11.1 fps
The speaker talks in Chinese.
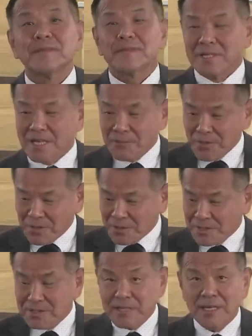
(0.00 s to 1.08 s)
你看没有？
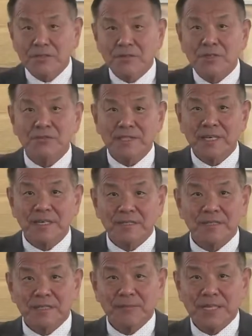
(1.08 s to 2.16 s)
圣殿里都是偶像，
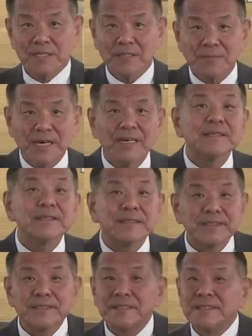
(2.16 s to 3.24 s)
你没看到吗？
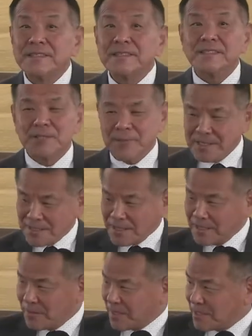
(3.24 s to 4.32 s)
你们还在圣
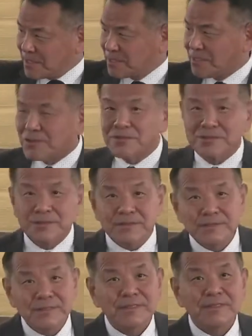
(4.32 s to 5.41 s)
地拜日头。
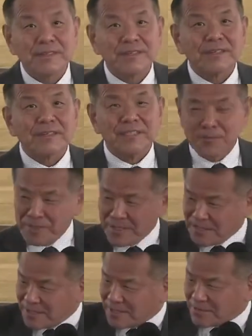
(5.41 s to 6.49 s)
你们这
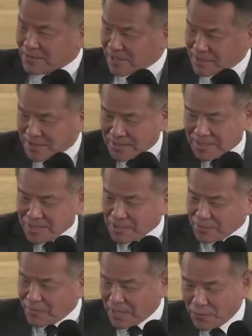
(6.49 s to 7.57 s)
些都在这个
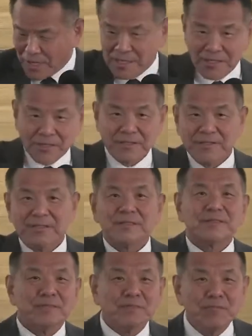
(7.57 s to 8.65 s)
外院里头，
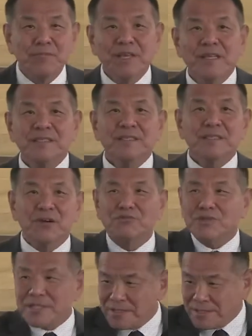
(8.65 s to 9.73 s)
门边冲
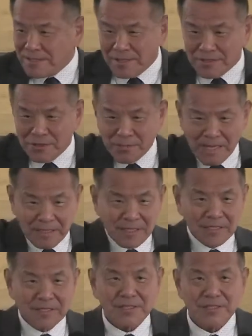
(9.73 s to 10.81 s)
着世界去拜那
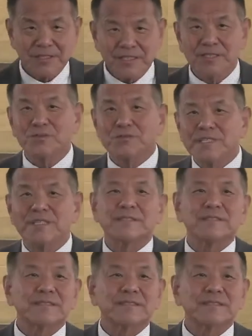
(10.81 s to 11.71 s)
些世界的东西，